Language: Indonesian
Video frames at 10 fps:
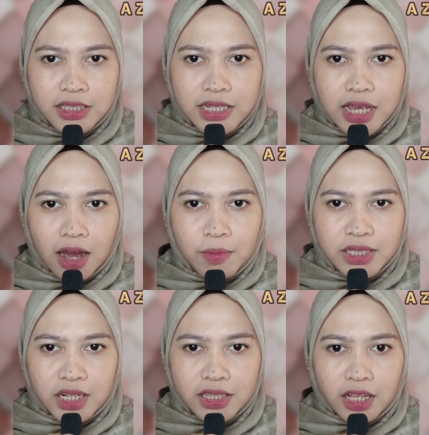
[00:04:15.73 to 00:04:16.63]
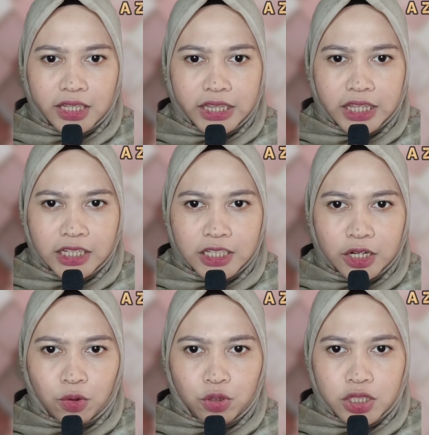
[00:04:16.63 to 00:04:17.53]
Dia bercerita tentang
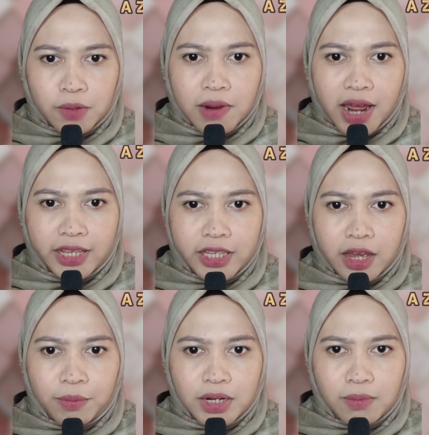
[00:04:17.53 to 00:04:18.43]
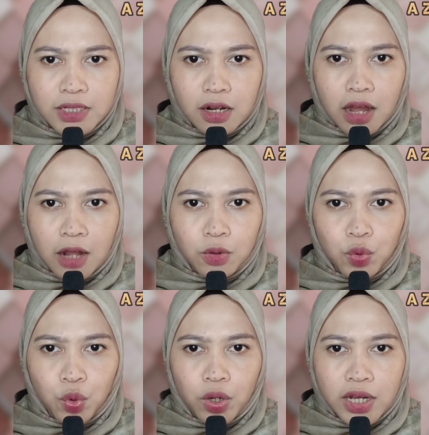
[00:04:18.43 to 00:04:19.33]
sirkus terbaiknya pada masa
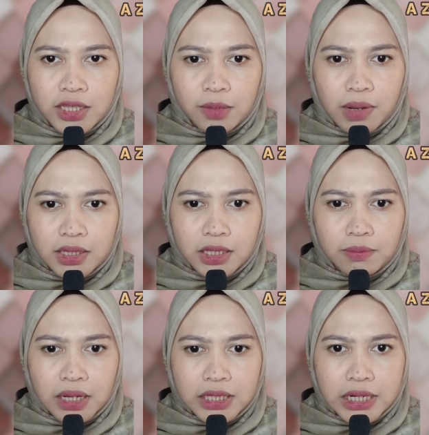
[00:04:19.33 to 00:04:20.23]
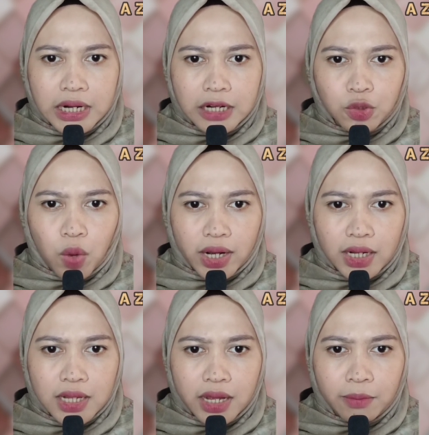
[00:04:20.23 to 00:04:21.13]
lalu. Tiba-tiba terdengar
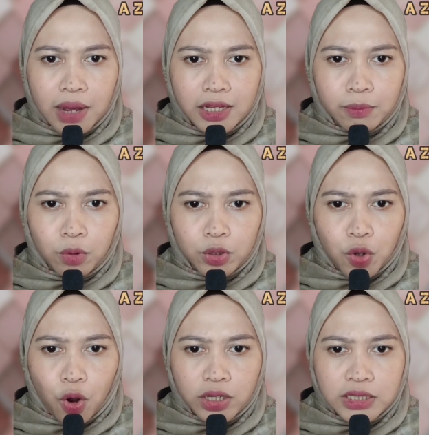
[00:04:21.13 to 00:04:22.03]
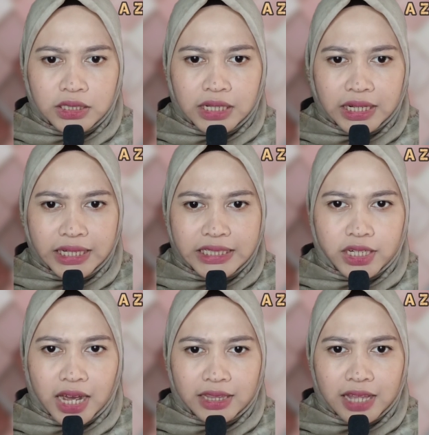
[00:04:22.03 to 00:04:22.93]
suara dari balik pot dong dan
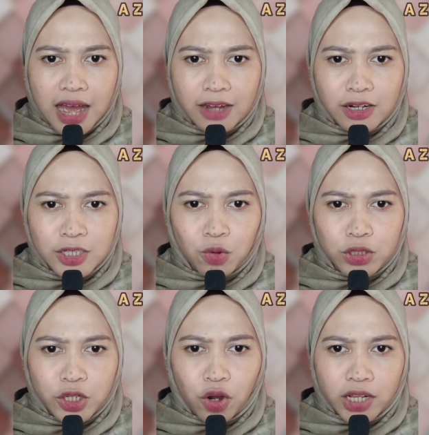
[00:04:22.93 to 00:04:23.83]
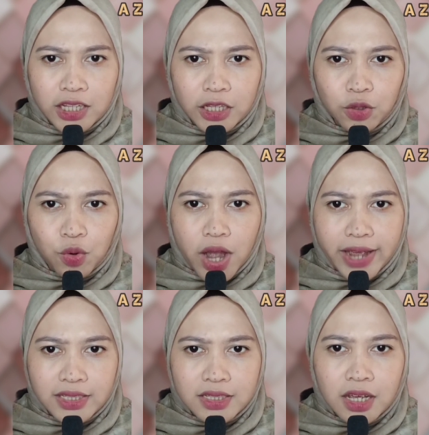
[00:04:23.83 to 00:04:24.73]
ternyata ada si kucing oranye itu
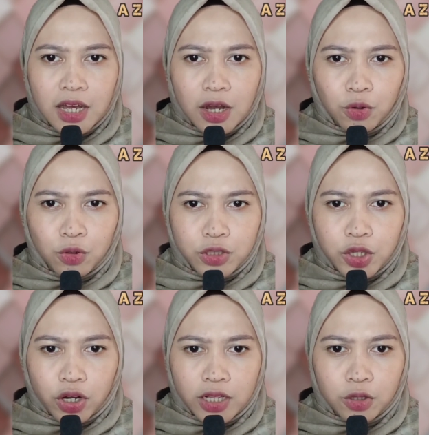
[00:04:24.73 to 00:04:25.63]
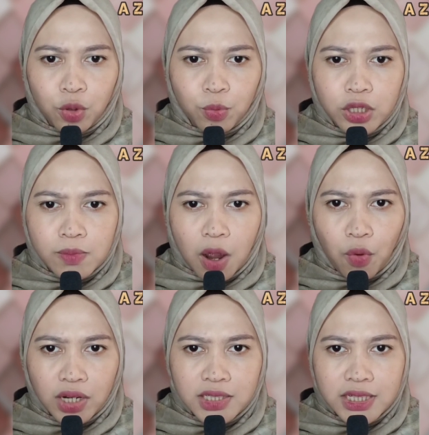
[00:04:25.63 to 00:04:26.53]
guys Kucing oranye itu pun
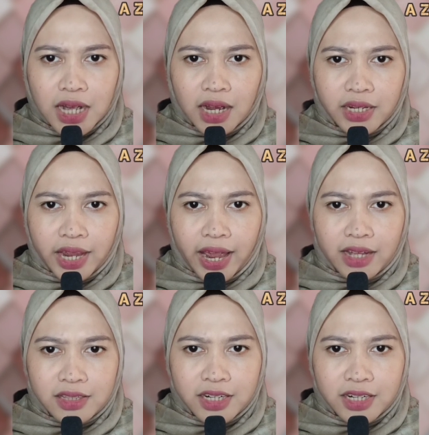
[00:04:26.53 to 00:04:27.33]
dibawa ke si kakek